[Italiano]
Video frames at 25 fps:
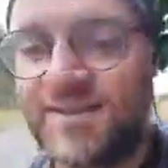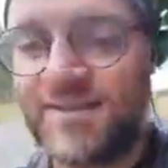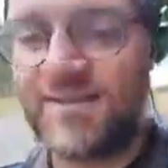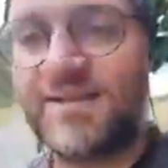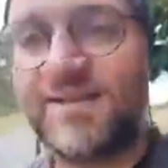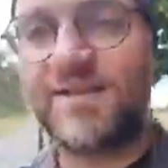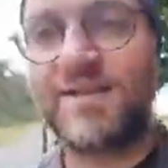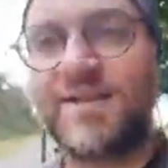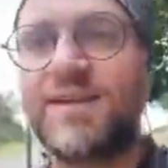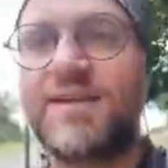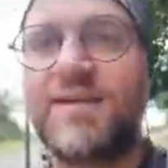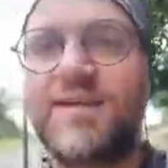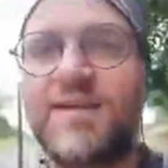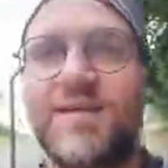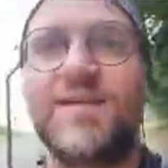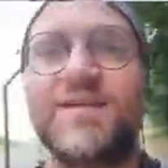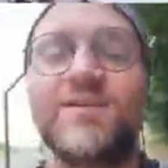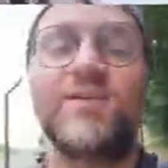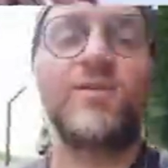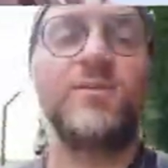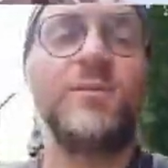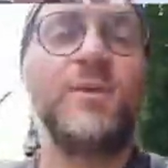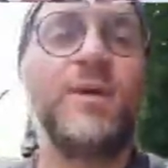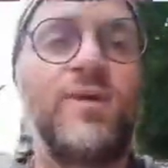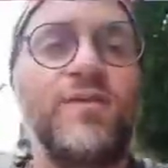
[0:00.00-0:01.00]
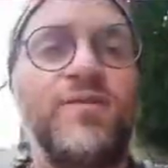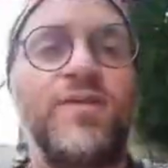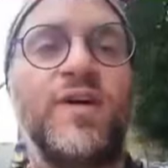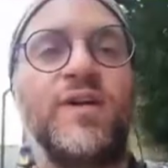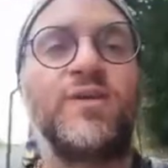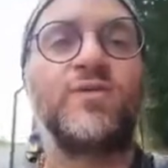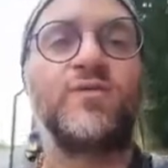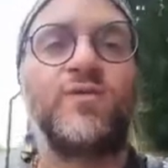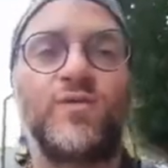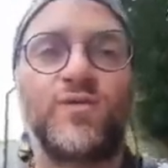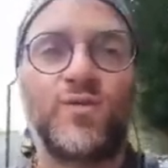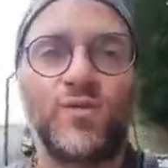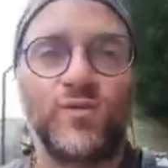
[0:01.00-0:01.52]
e dobbiamo
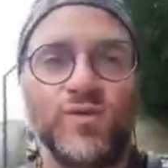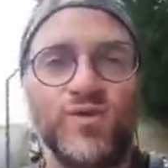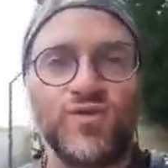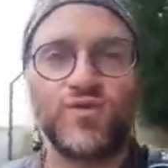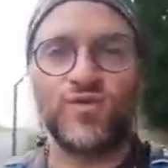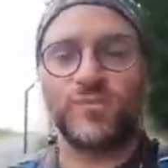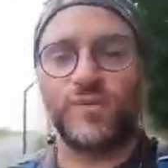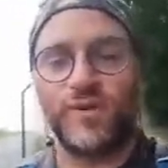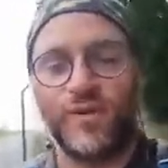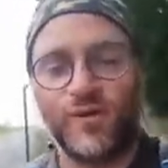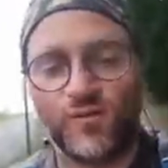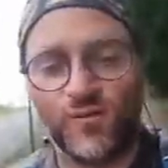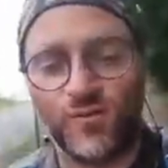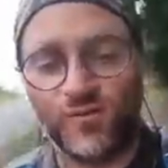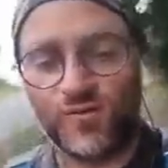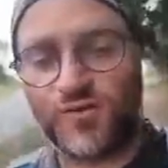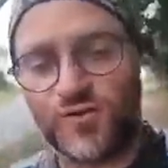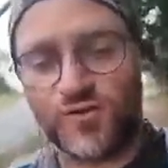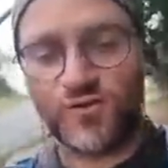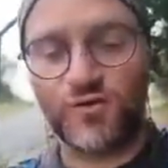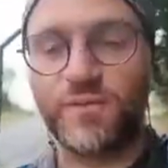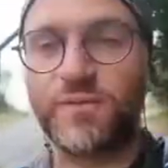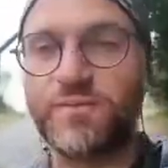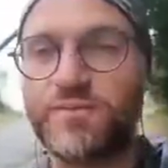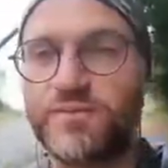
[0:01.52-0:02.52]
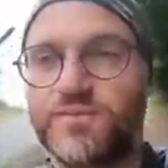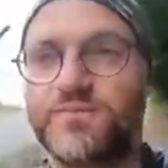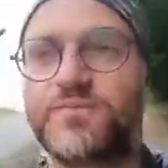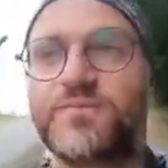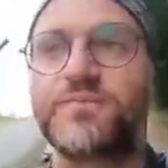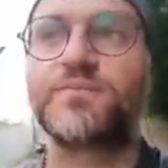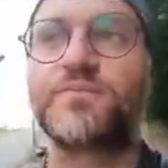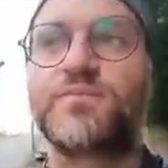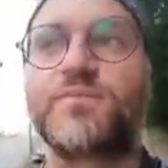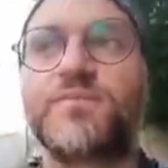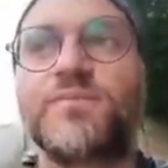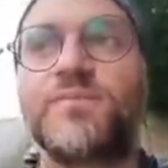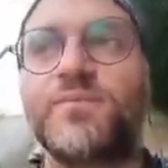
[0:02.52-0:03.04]
fare tutto questo percorso
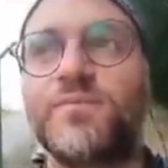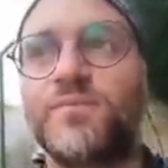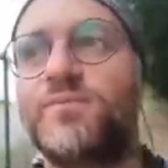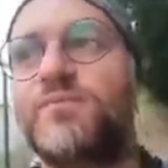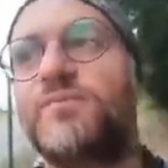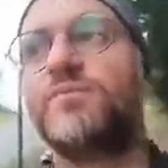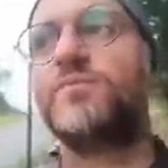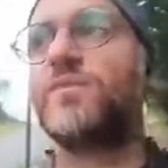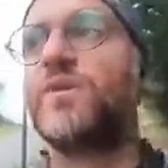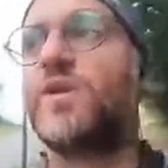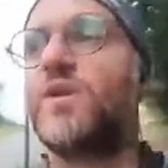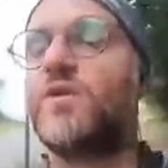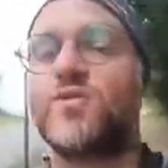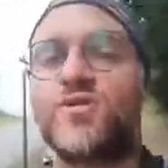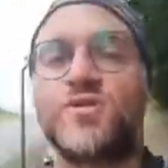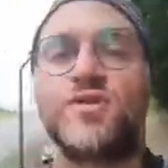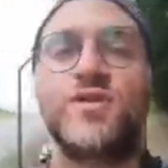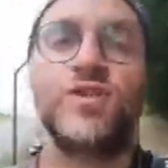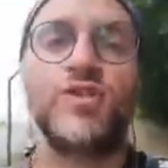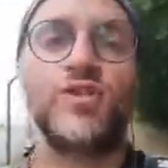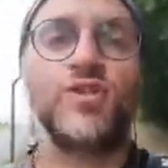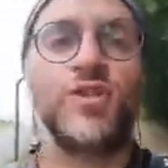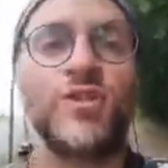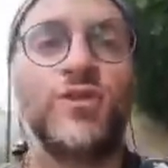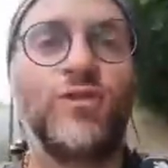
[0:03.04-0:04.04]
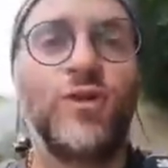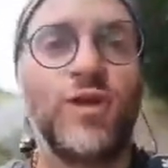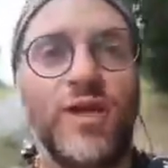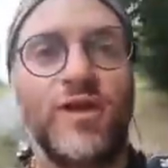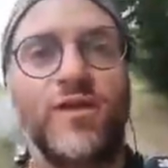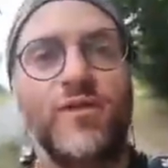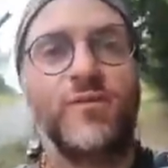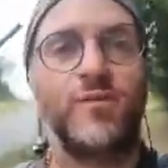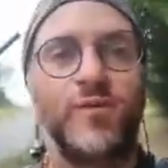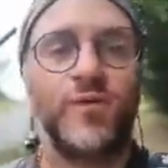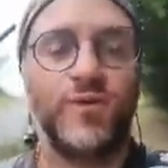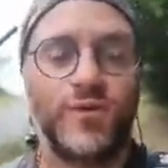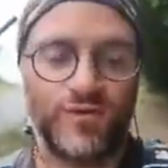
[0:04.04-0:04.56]
costeggiando
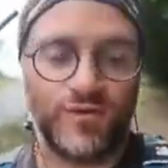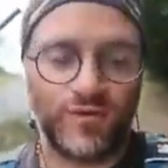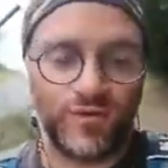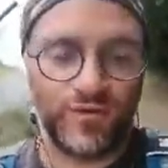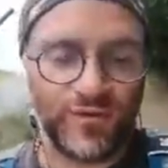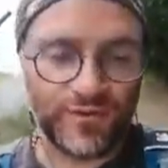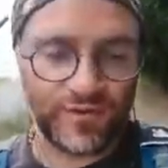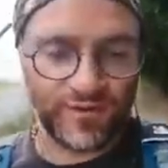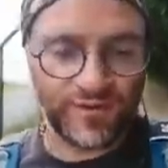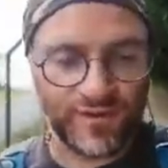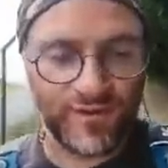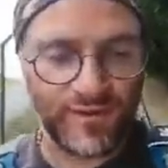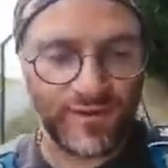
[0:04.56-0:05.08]
l'aeroporto.